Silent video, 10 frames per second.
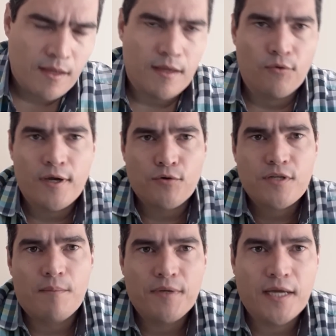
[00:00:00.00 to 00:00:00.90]
eu quero
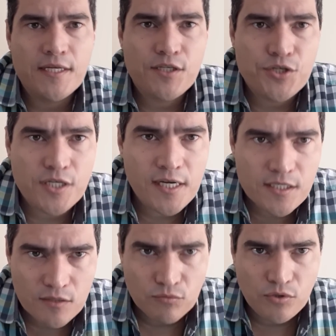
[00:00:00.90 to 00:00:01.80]
saber a
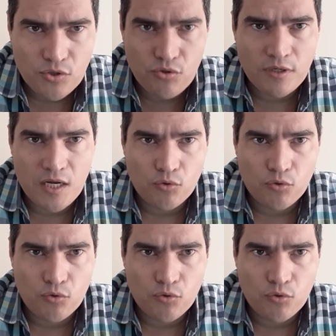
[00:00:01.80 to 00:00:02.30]
exigência nutricional